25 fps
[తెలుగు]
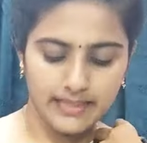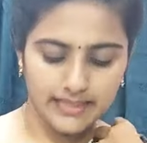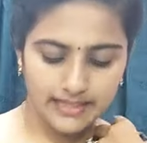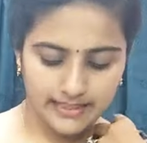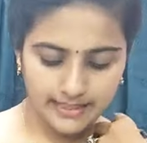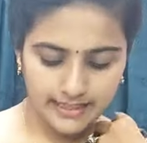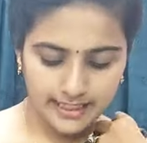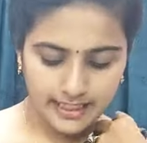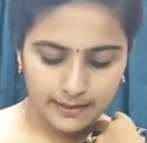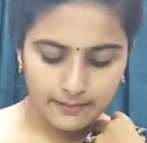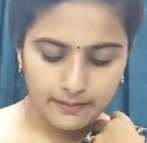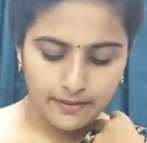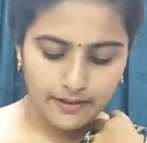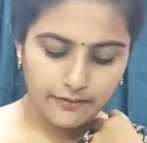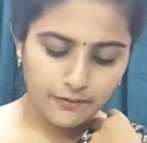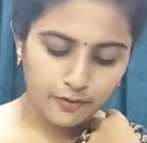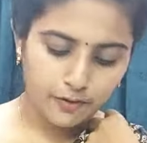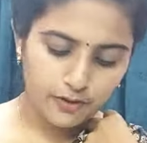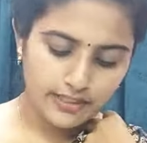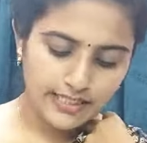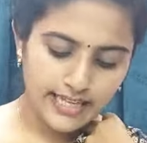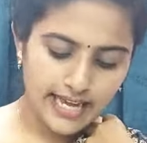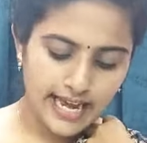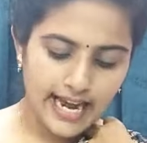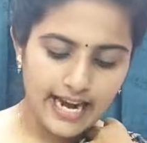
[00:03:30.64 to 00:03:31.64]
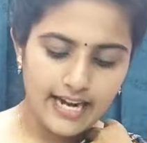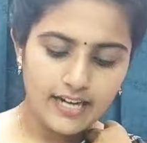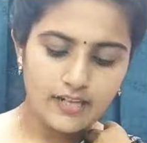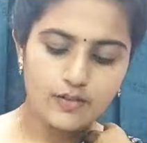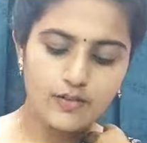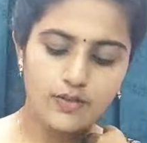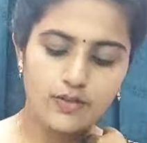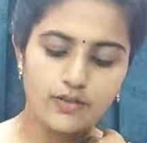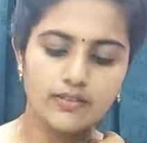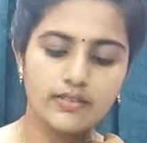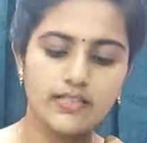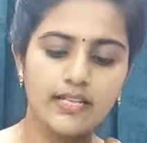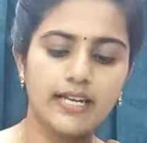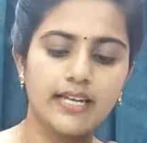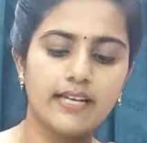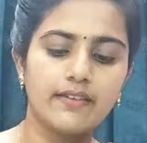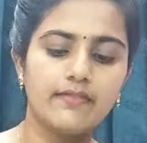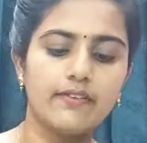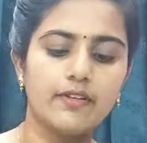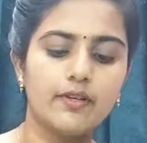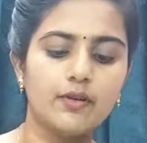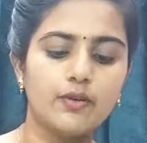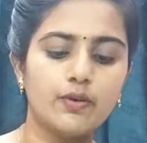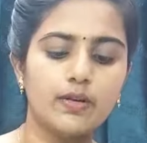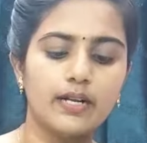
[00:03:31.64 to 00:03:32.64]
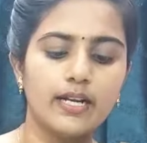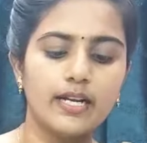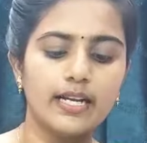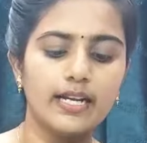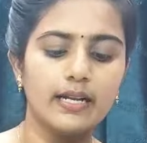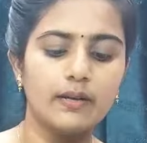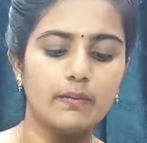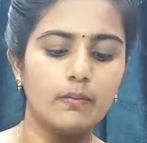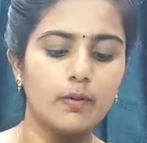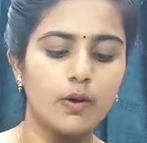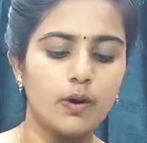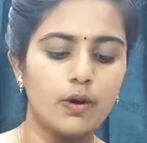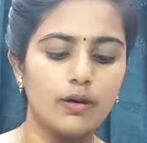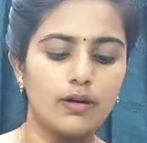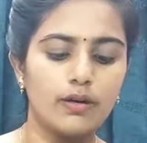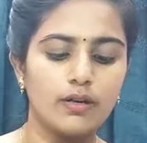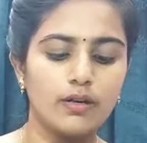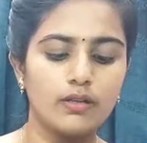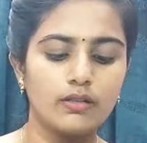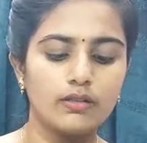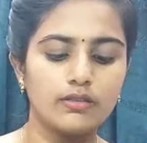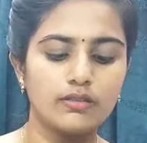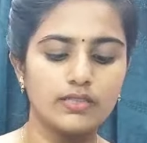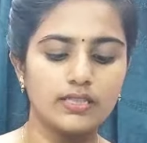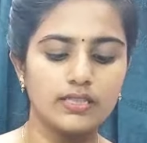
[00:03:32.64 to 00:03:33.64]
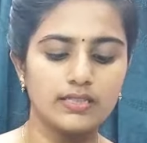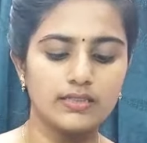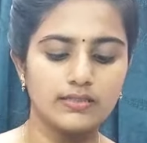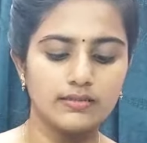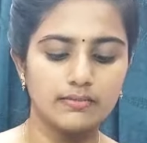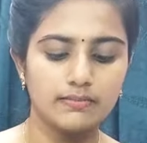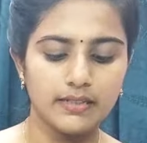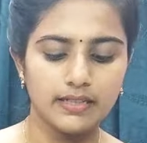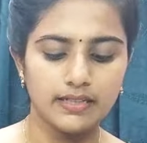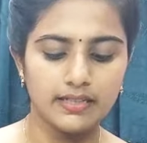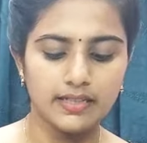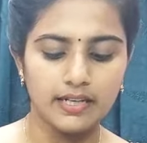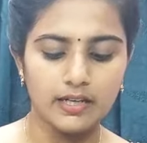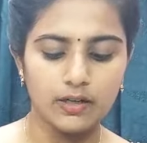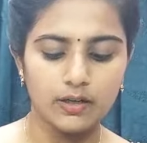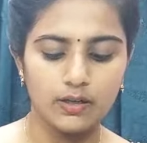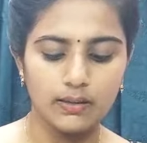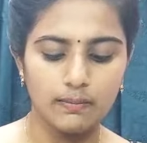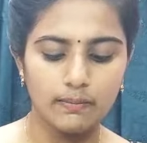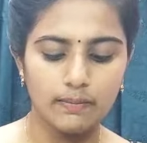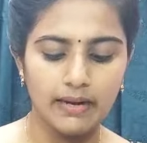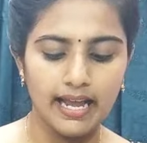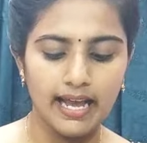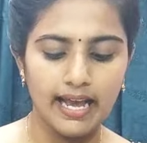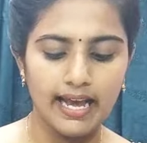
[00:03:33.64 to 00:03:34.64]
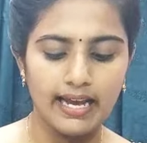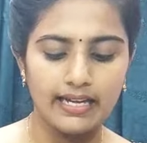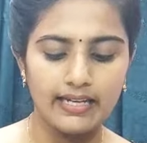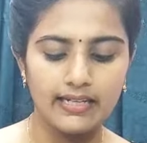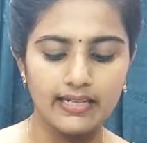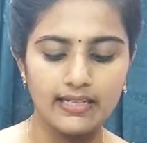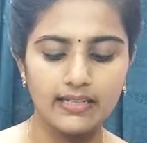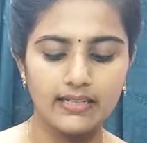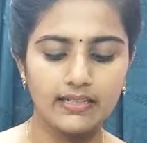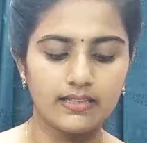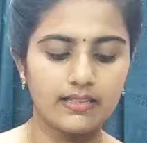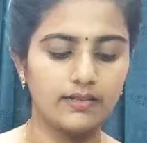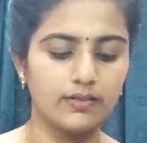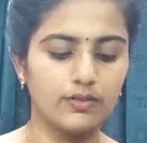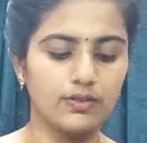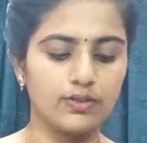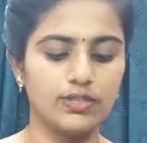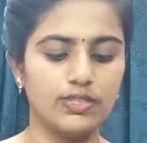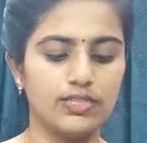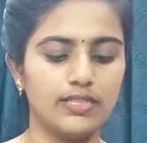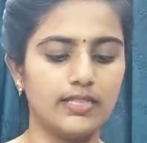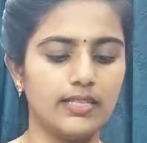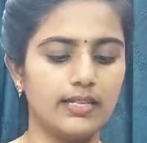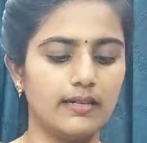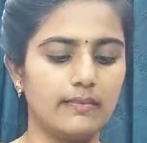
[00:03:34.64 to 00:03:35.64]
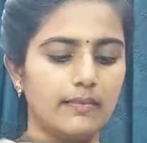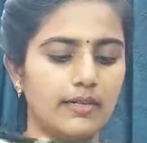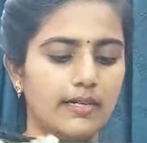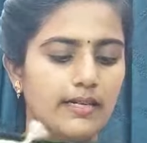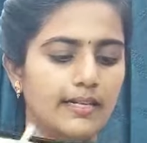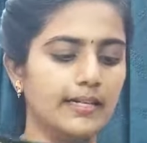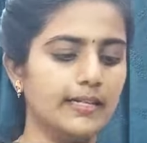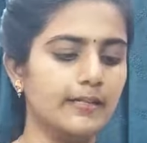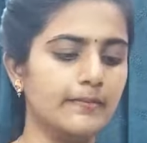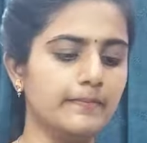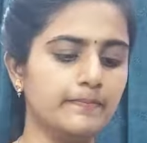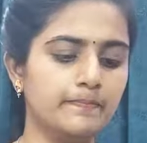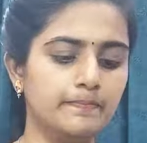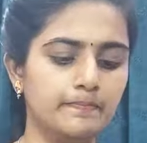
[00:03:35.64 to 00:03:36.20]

మనకి త్రీ బై ఫోర్త్ హ్యాండ్స్ వస్తాయి ఇవి కూడా ఇలా బార్డర్లో జస్ట్ మనకి ఇలా ఒక బ్లాక్ కలర్ది వచ్చిందనమాట